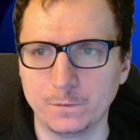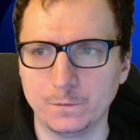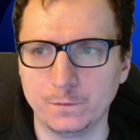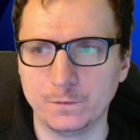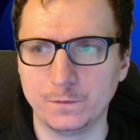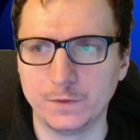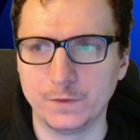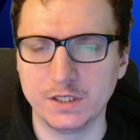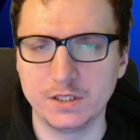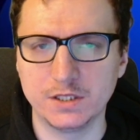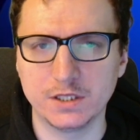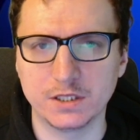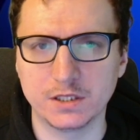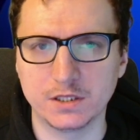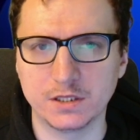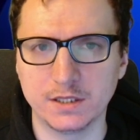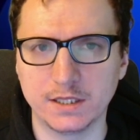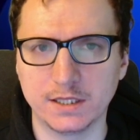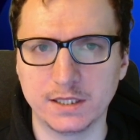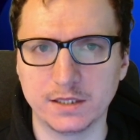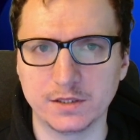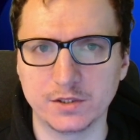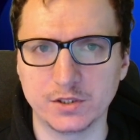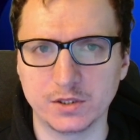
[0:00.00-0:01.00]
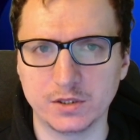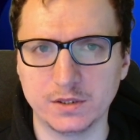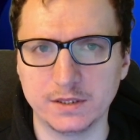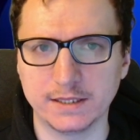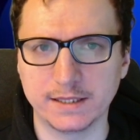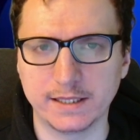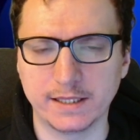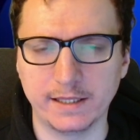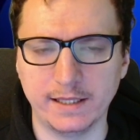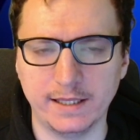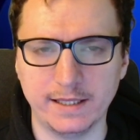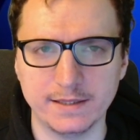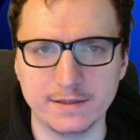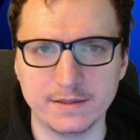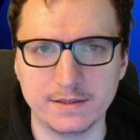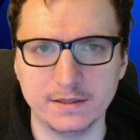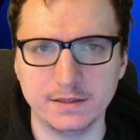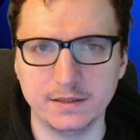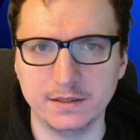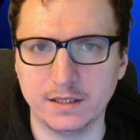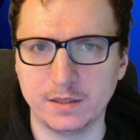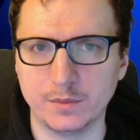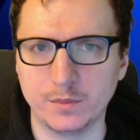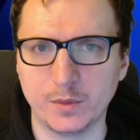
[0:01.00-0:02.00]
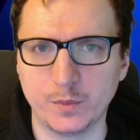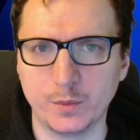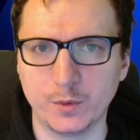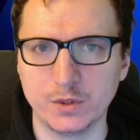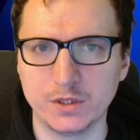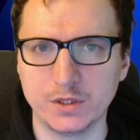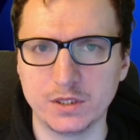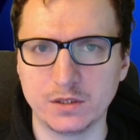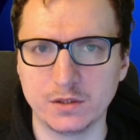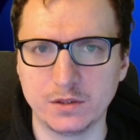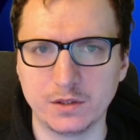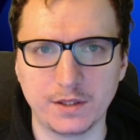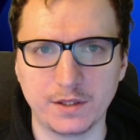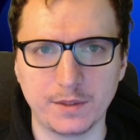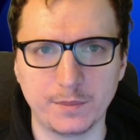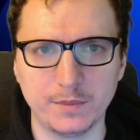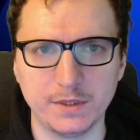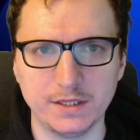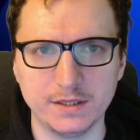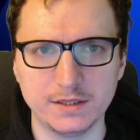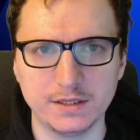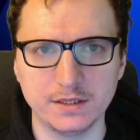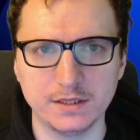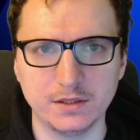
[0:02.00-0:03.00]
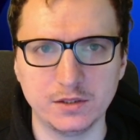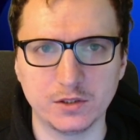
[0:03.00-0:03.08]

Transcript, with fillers: wyjdziesz na środek klasy albo pójdziesz do tablicy,